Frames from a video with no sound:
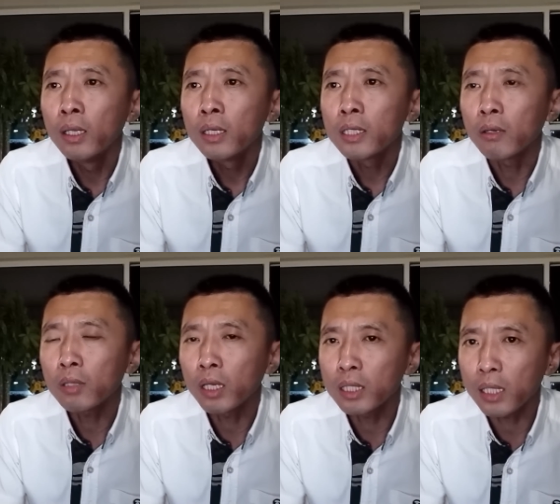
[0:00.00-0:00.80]
然后
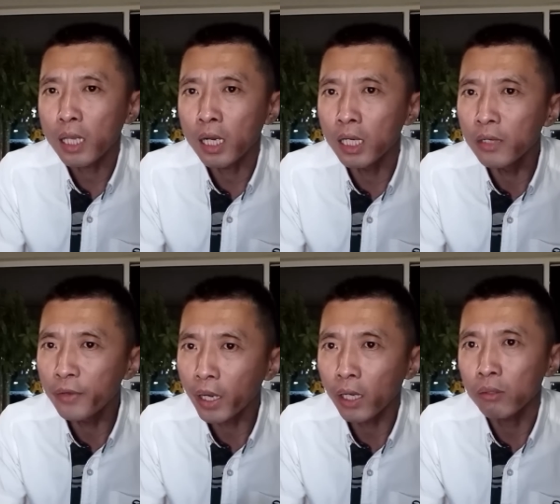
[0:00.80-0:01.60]
他家在合
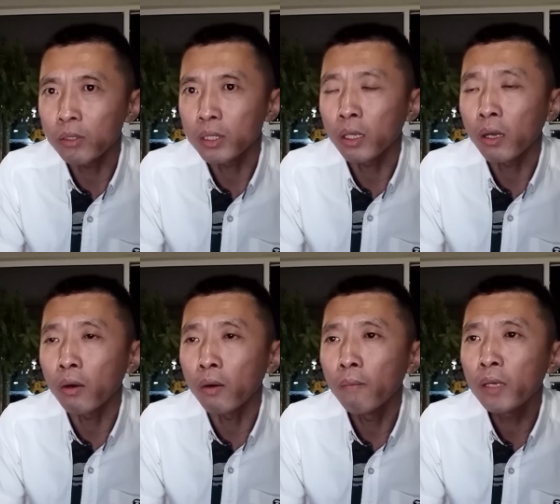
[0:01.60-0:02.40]
肥还有一套，
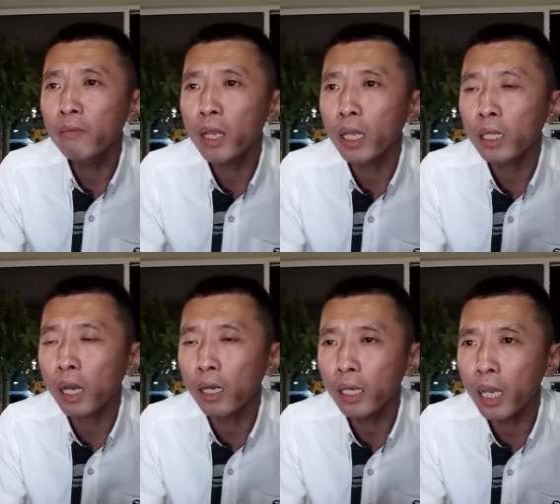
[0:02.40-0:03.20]
另外
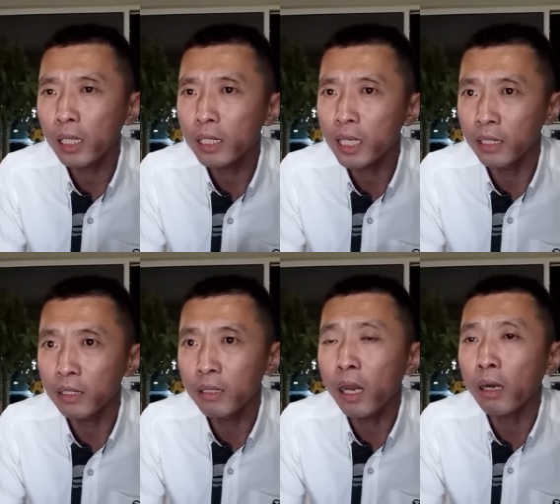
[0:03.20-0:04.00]
他还开了个眼
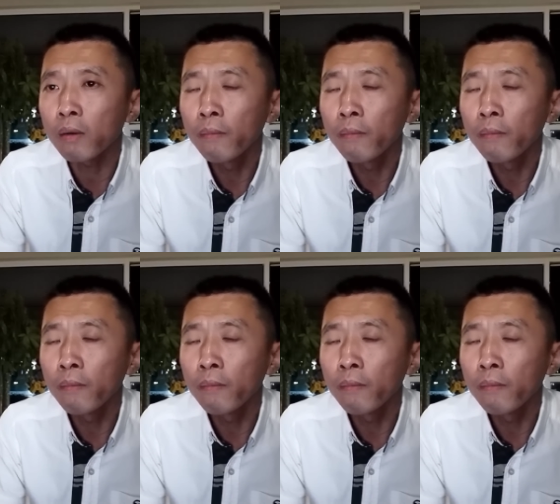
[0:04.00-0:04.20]
镜店儿。